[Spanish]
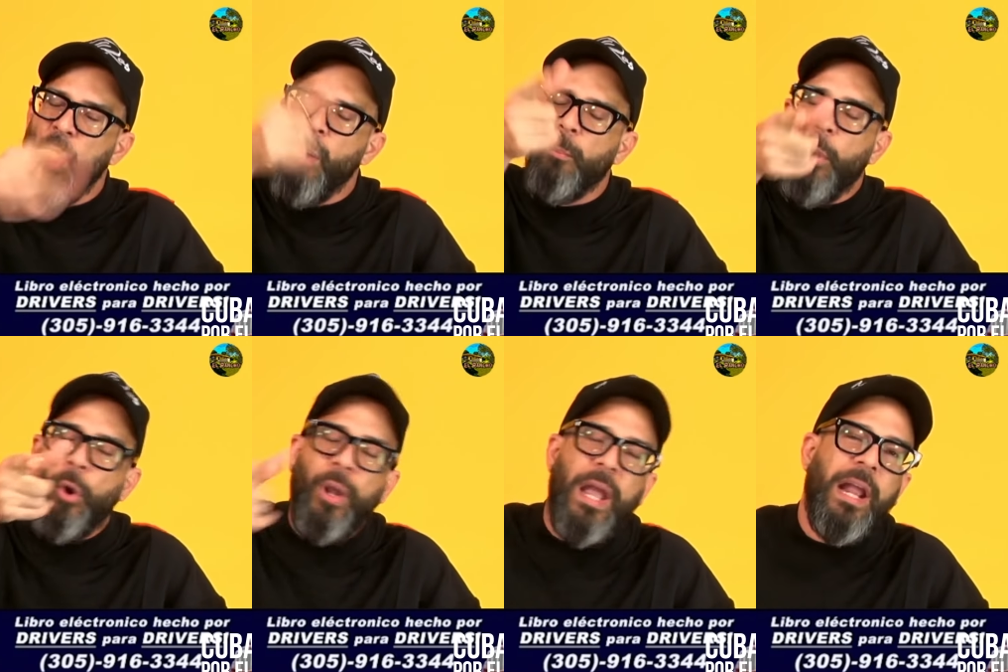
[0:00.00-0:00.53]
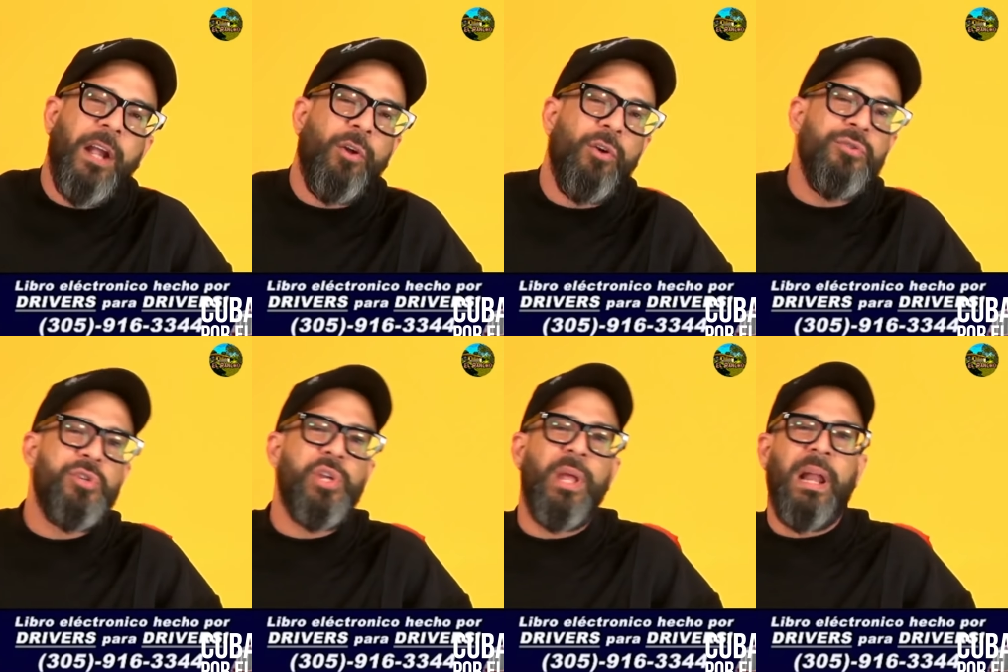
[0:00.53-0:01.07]
Porque eres
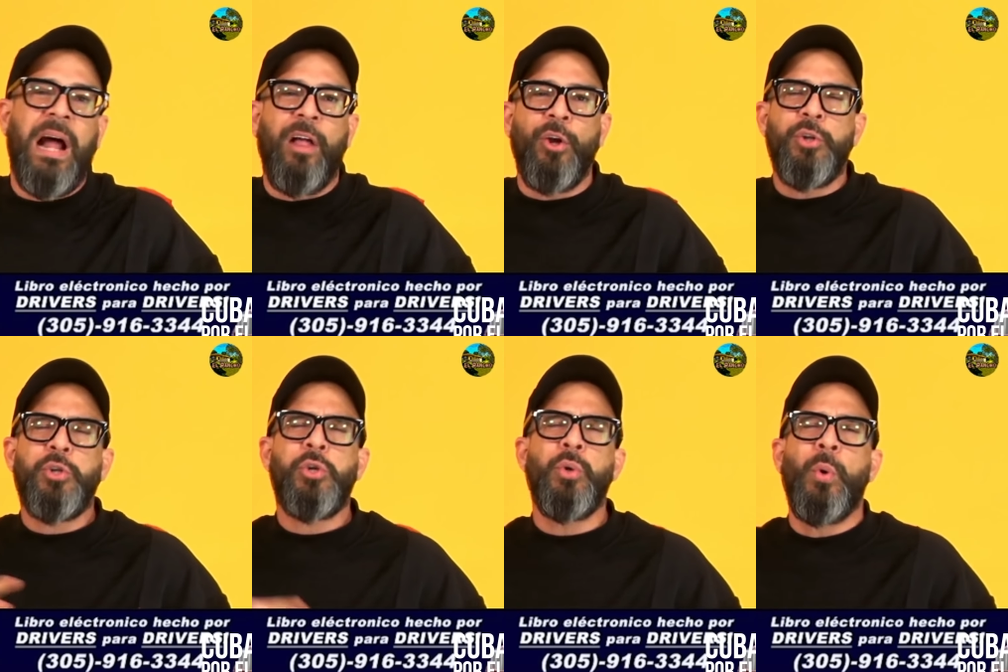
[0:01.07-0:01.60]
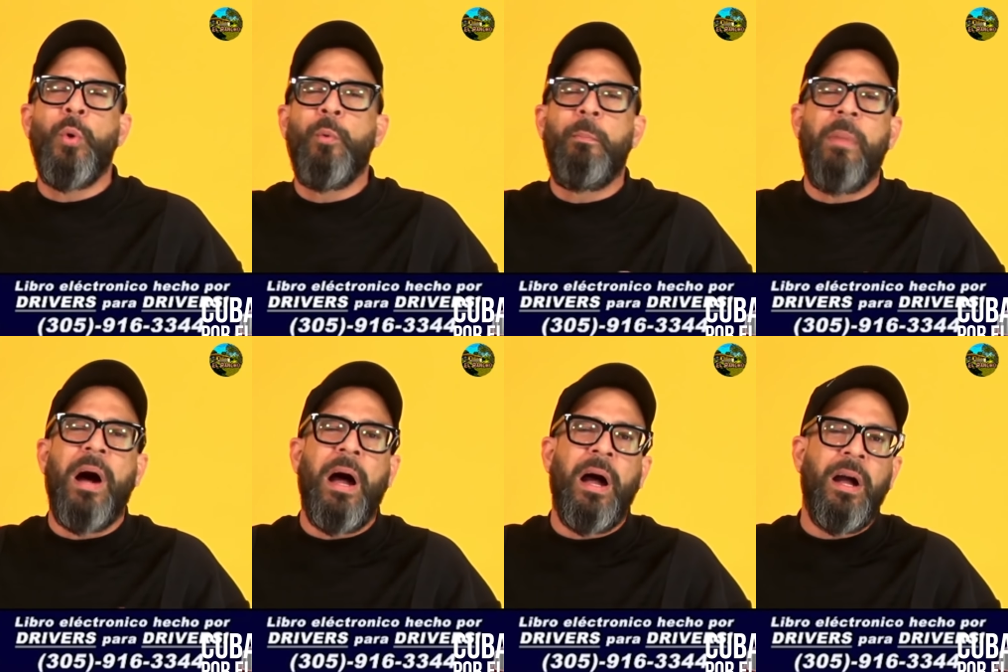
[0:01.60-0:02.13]
considerado
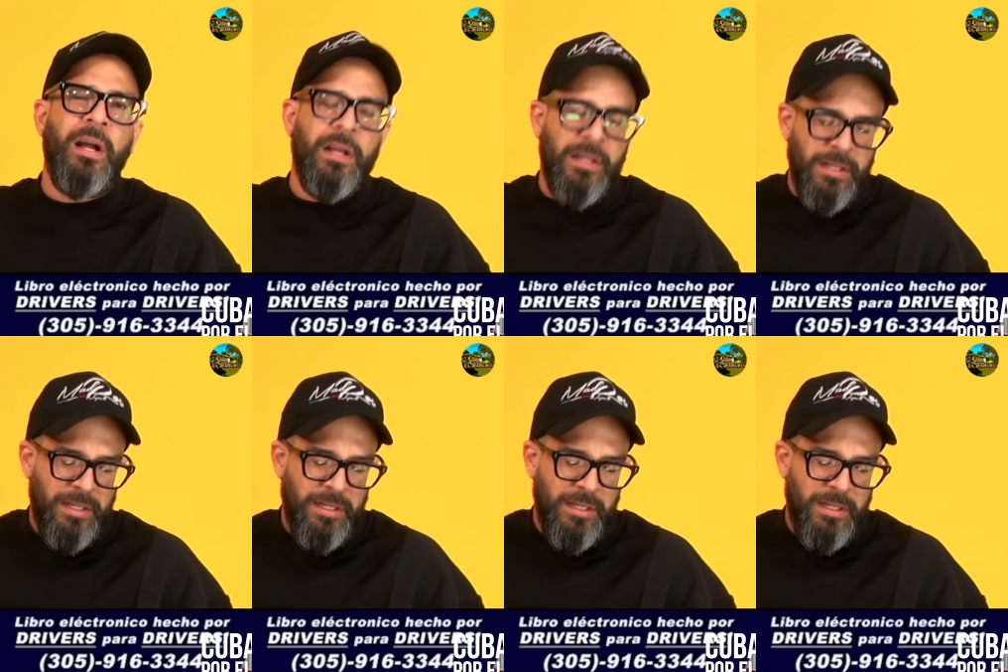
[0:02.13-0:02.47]
chusma,